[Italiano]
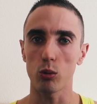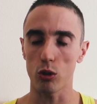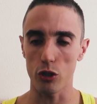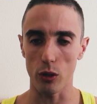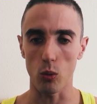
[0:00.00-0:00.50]

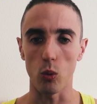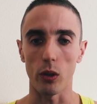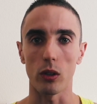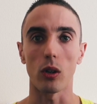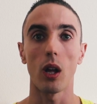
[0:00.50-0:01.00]
tutto il
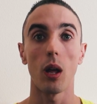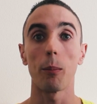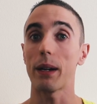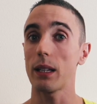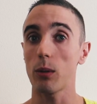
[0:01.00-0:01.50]
circuito.
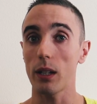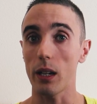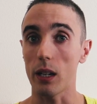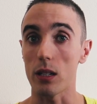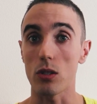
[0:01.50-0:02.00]
Partiamo
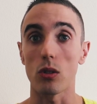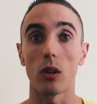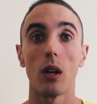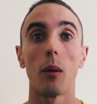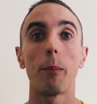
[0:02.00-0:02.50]

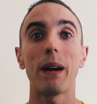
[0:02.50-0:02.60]
dall'inizio.